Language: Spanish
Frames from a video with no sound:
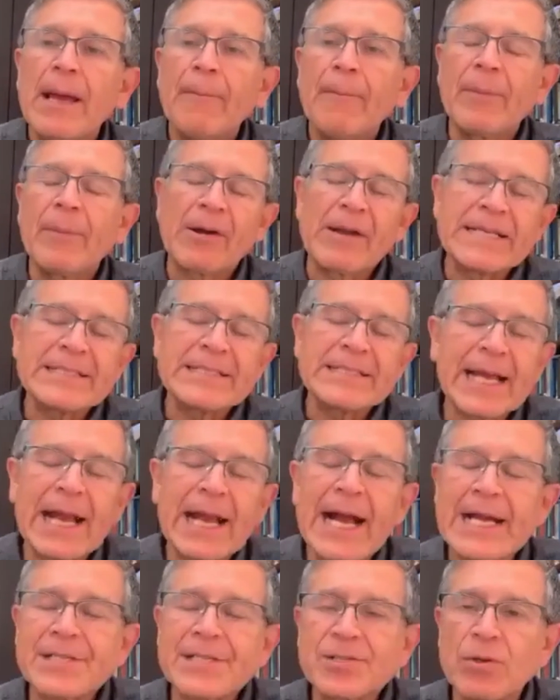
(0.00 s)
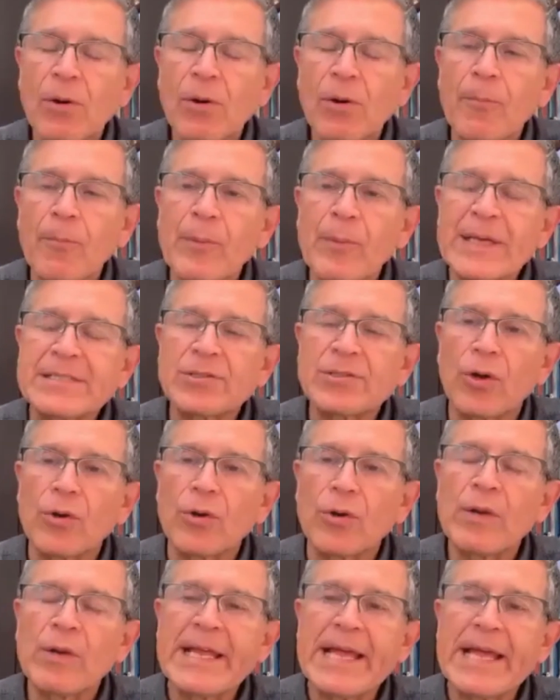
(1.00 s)
pero en este caso pues son
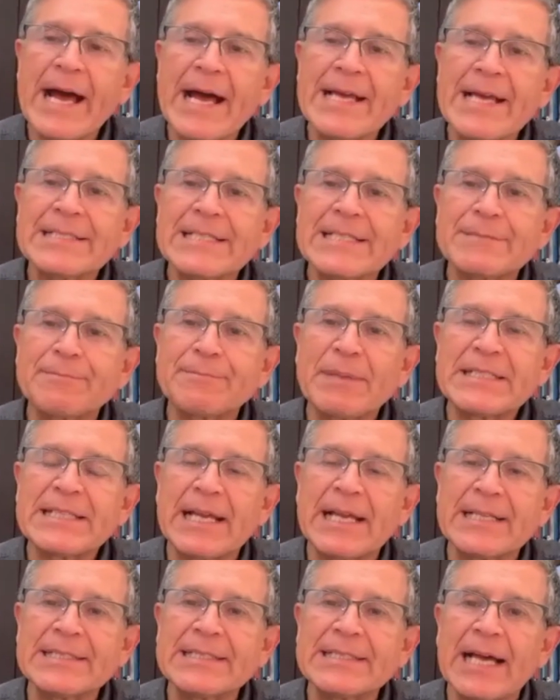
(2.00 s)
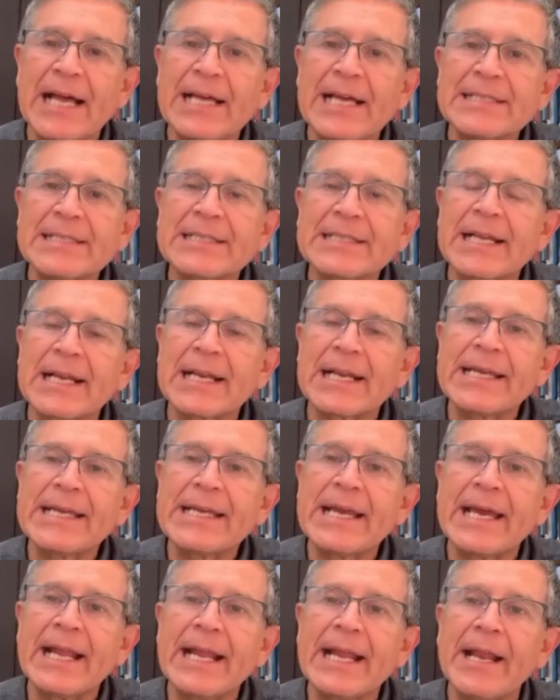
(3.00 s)
unidades especializadas que
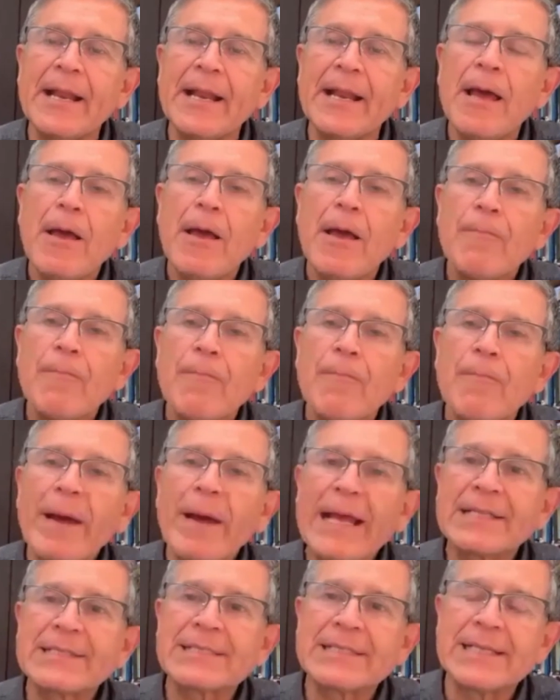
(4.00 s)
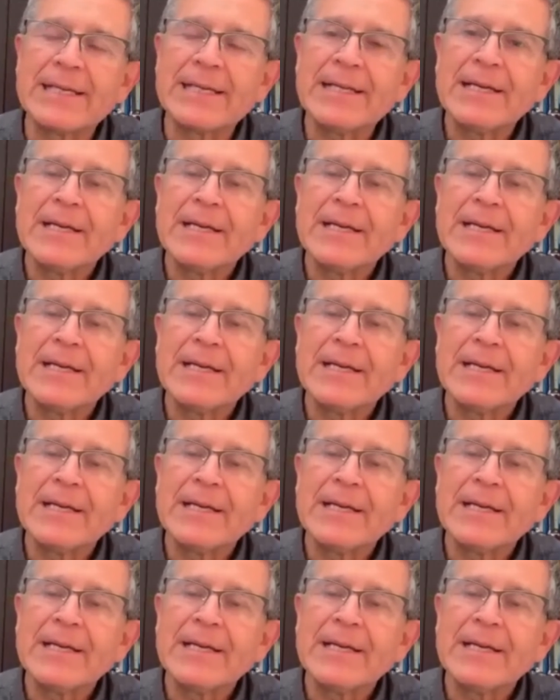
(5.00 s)
requieren moverse